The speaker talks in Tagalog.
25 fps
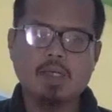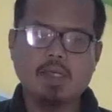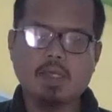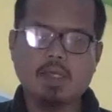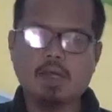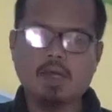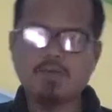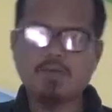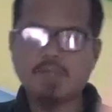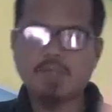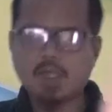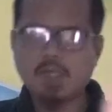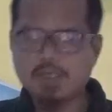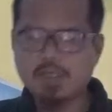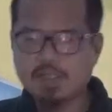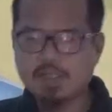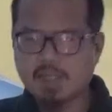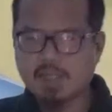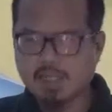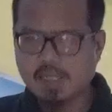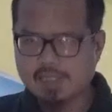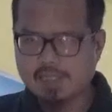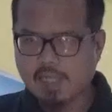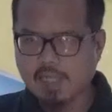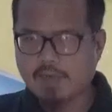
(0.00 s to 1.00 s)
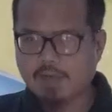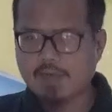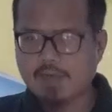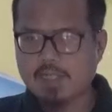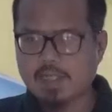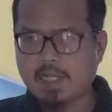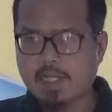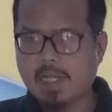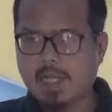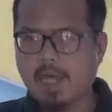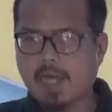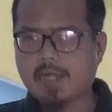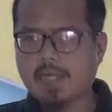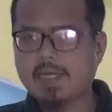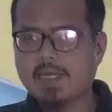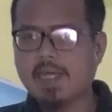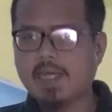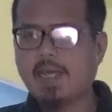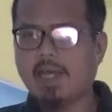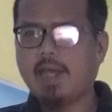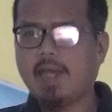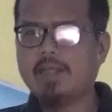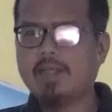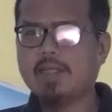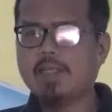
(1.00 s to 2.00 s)
Kaya kung ang asawang
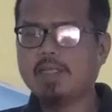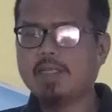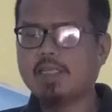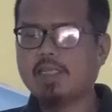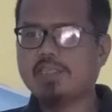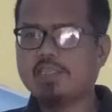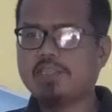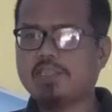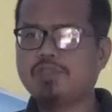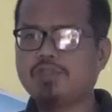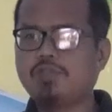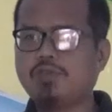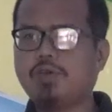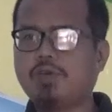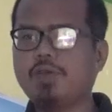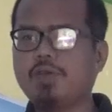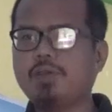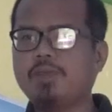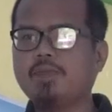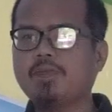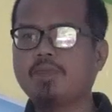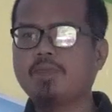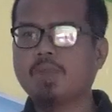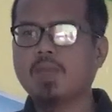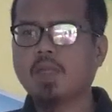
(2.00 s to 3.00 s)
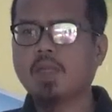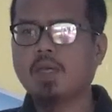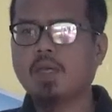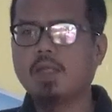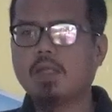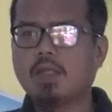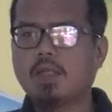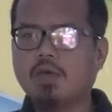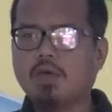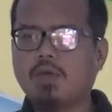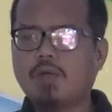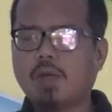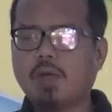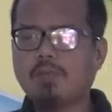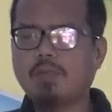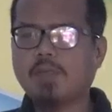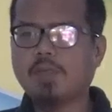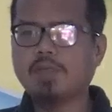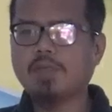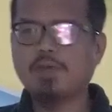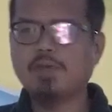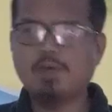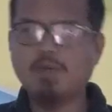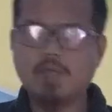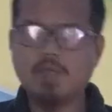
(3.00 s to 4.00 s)
lalaki ay nagdesisyon na huwag
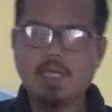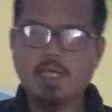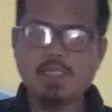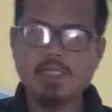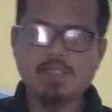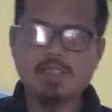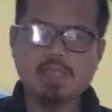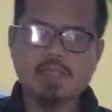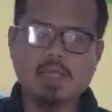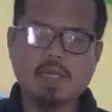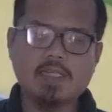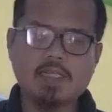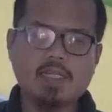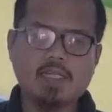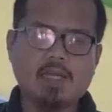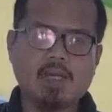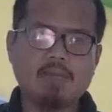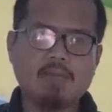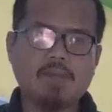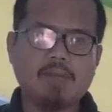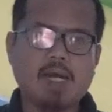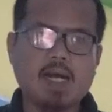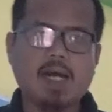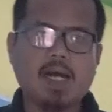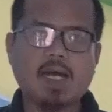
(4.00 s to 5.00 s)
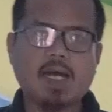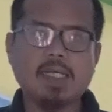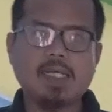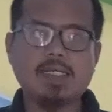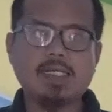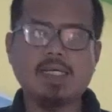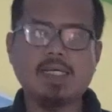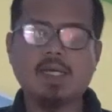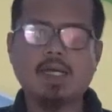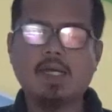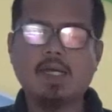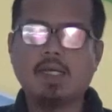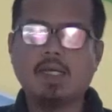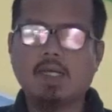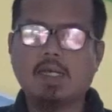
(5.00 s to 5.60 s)
patuloyin sa kanilang bahay